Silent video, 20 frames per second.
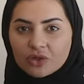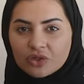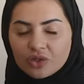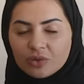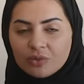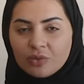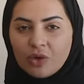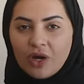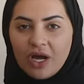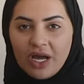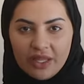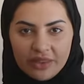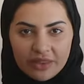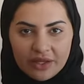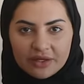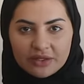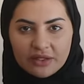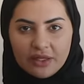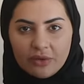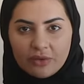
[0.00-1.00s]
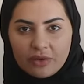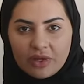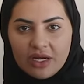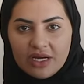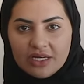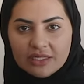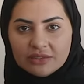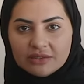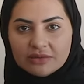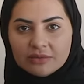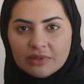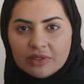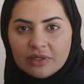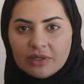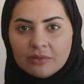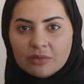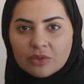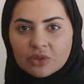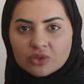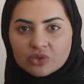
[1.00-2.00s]
كتب واحضر دورات آه،
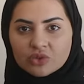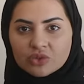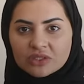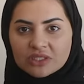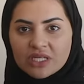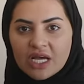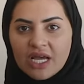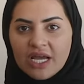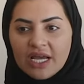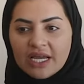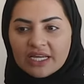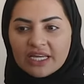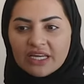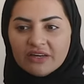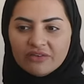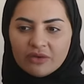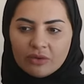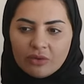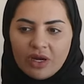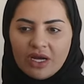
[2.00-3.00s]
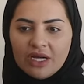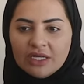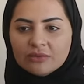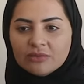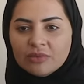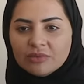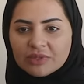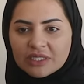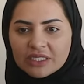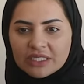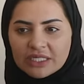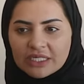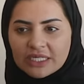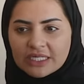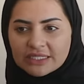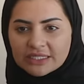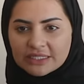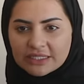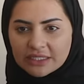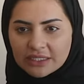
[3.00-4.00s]
بخصوص كيف الواحد ممكن
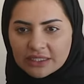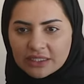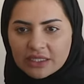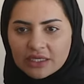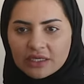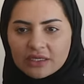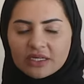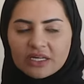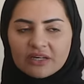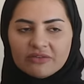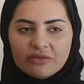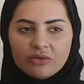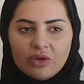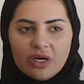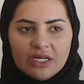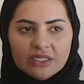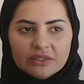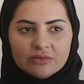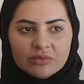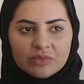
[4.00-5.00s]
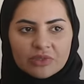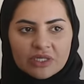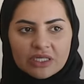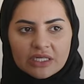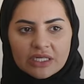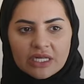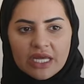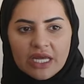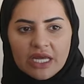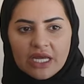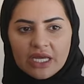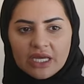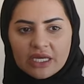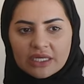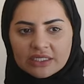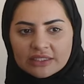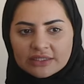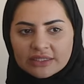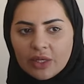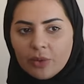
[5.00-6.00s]
ينسق كيف الواحد ممكن
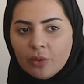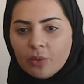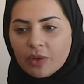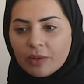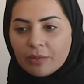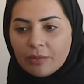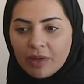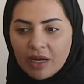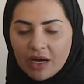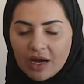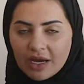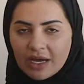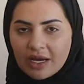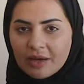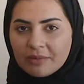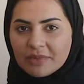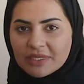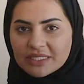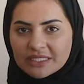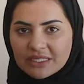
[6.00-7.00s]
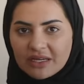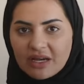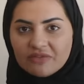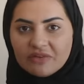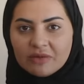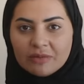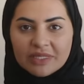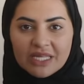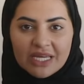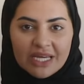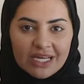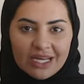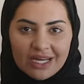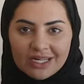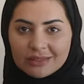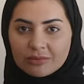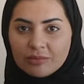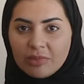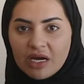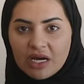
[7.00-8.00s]
يسوي باقه بسيطه في البدايه
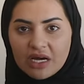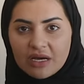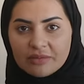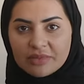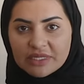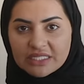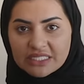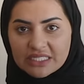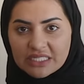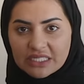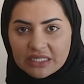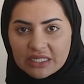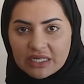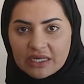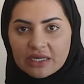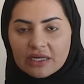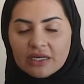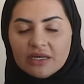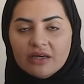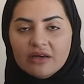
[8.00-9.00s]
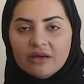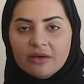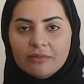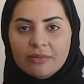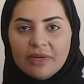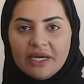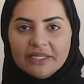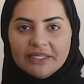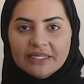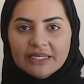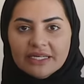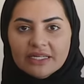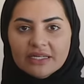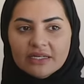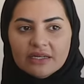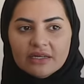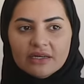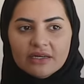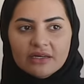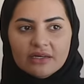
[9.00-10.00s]
كانت باقه بسيطه بعدين
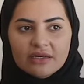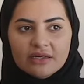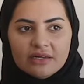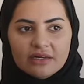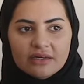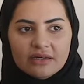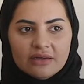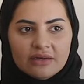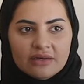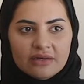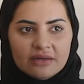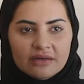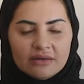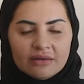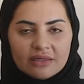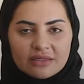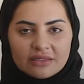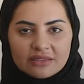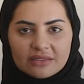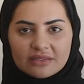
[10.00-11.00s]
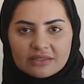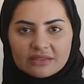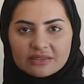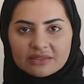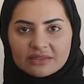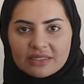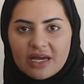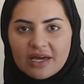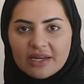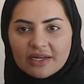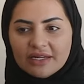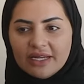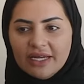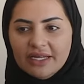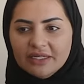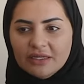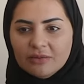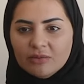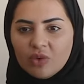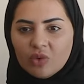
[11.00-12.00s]
آه، صار
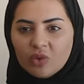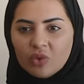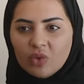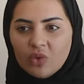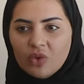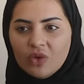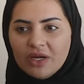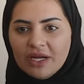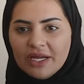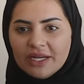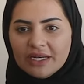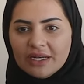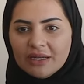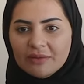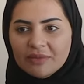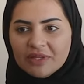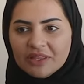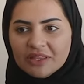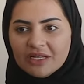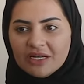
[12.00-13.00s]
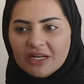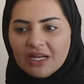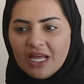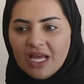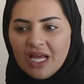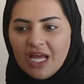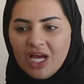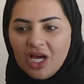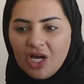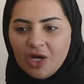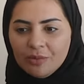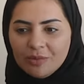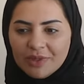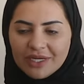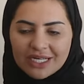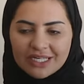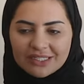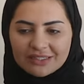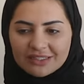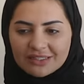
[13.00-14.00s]
يعني الموضوع انه مثل حب
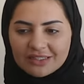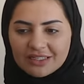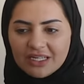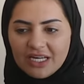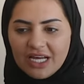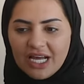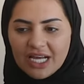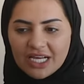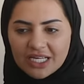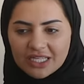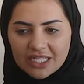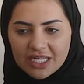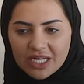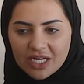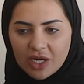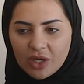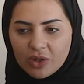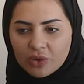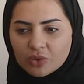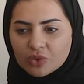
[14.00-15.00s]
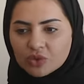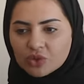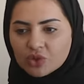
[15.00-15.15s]
انك تطلع اكثر او